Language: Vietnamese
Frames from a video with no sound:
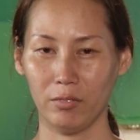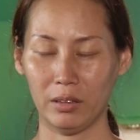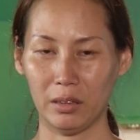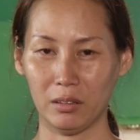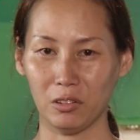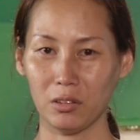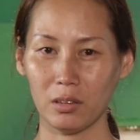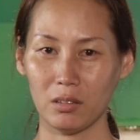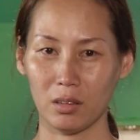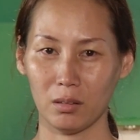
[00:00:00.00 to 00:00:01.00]
vì từ
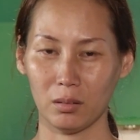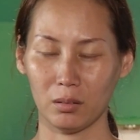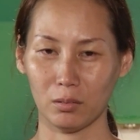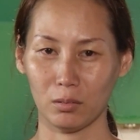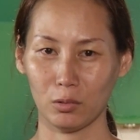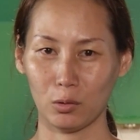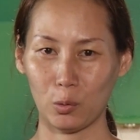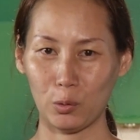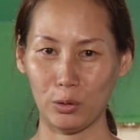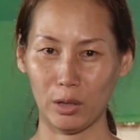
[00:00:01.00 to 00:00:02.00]
trước đến giờ
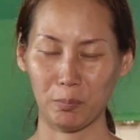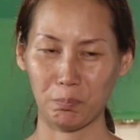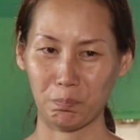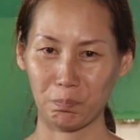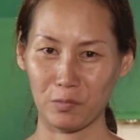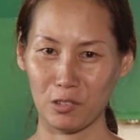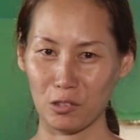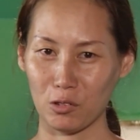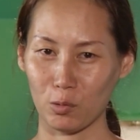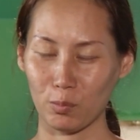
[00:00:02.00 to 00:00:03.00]
tôi um,
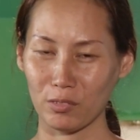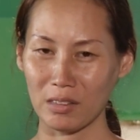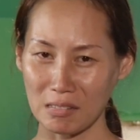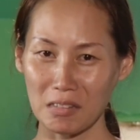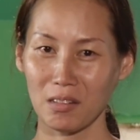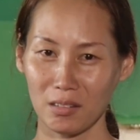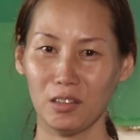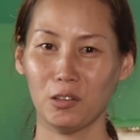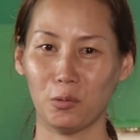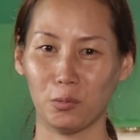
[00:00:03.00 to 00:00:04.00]
sử dụng rất rất rất
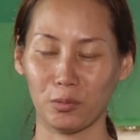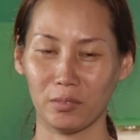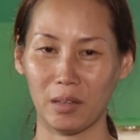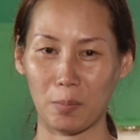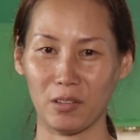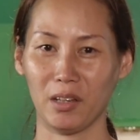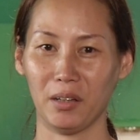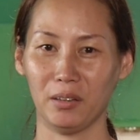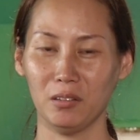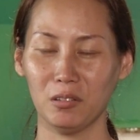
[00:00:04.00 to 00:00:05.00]
nhiều tạp
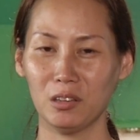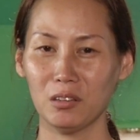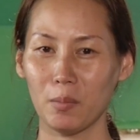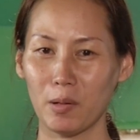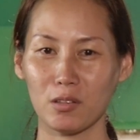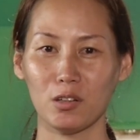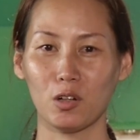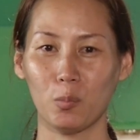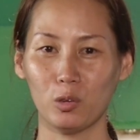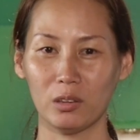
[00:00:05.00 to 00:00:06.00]
dề nhưng chưa bao giờ có một